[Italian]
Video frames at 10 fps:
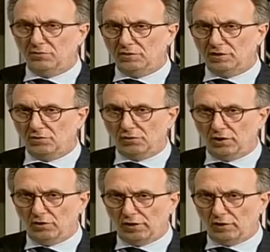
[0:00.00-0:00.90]
solita
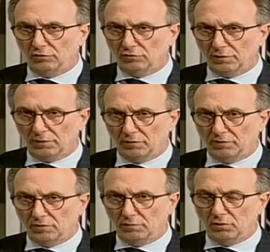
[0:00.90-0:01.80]
storia, io la racconto sempre in
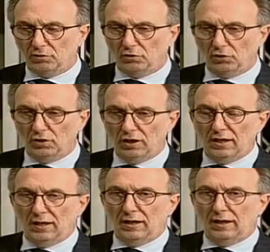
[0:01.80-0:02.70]
questo modo, no?
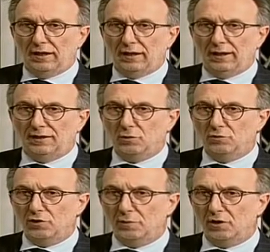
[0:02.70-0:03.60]
eh, eh la
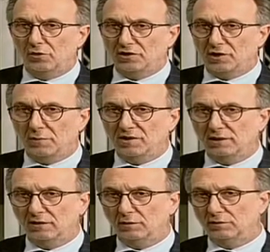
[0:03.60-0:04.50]
soluzione migliore sarebbe
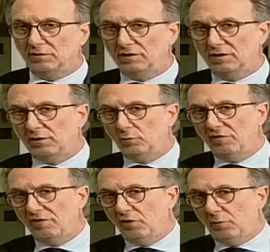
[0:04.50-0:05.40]
stata dividere i due
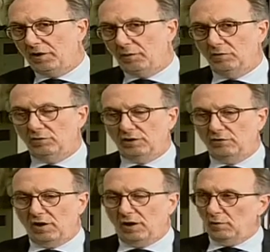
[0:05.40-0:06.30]
fenomeni, quello
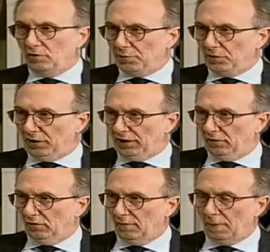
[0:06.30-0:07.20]
territoriale e quello
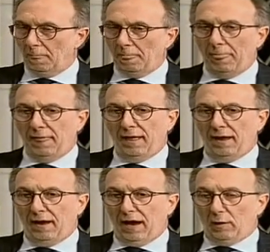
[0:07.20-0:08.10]
ospedaliero. Oh.
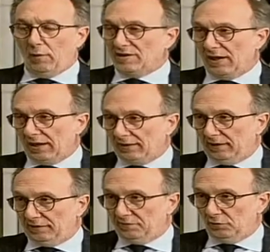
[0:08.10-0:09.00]
E questa era
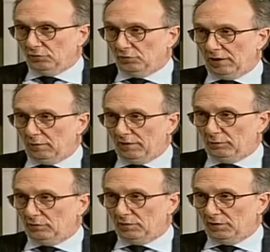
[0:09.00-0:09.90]
l'idea di fondo dalla quale
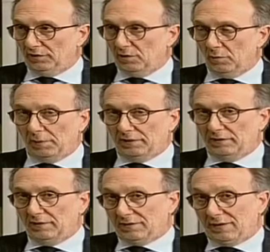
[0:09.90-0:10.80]
tutti quanti siamo
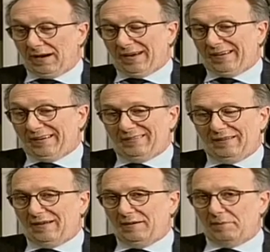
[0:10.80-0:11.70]
partiti, è stata la
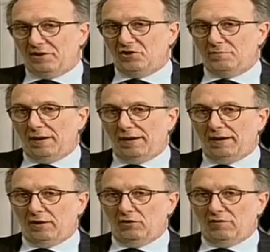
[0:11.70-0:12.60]
critica principale
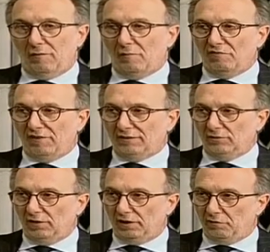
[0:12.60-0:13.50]
che noi avevamo
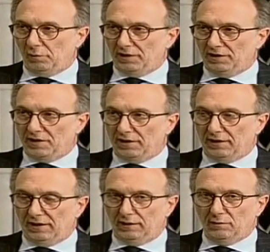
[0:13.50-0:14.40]
fatto alla riforma della
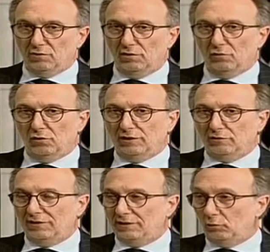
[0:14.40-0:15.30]
Seracchiani. Questo lavoro è
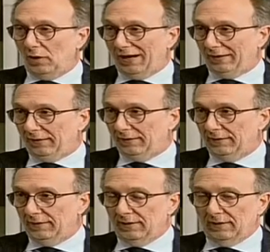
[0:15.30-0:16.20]
andato avanti due anni.
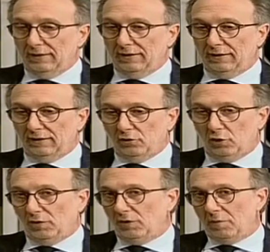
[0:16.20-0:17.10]
Noi
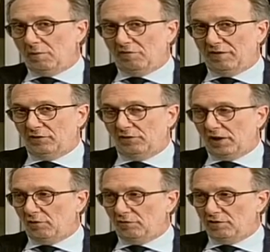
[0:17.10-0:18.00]
quando abbiamo fatto la
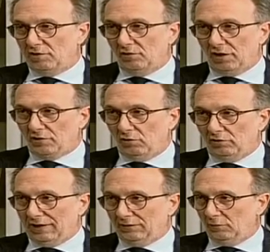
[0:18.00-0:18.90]
ricognizione,
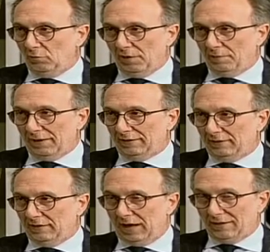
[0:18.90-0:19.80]
ascoltando buona parte,
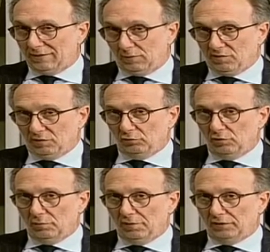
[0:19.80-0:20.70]
de, anzi quasi tutti
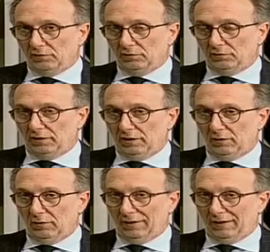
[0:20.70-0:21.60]
gli operatori,
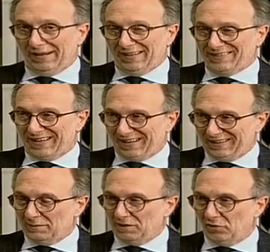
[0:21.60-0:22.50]
la
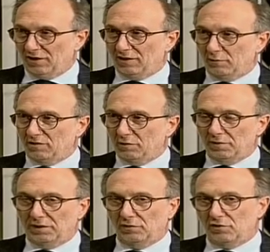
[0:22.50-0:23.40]
stragrande maggioranza di questi
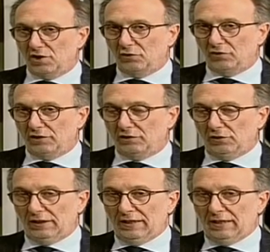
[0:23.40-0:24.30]
operatori ci hanno
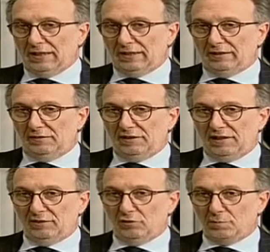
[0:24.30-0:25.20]
detto
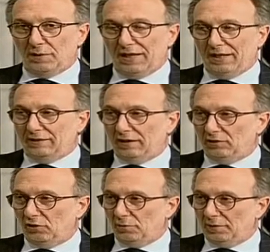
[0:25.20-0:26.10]
dividendo ospedale e
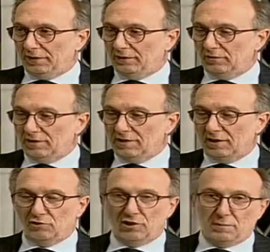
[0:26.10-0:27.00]
territorio partendo da
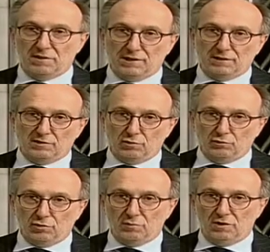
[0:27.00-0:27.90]
zero sarebbe stata la
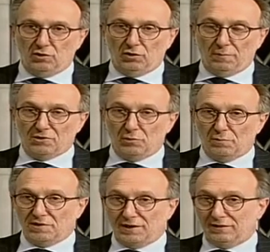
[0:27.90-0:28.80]
soluzione migliore, ma sono
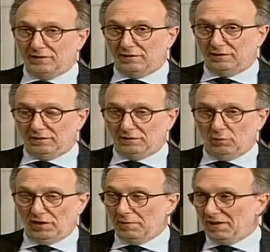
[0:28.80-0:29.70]
passati
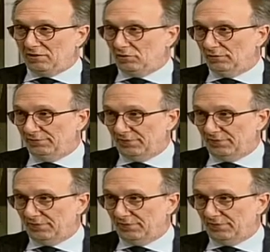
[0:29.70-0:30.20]
due anni e mezzo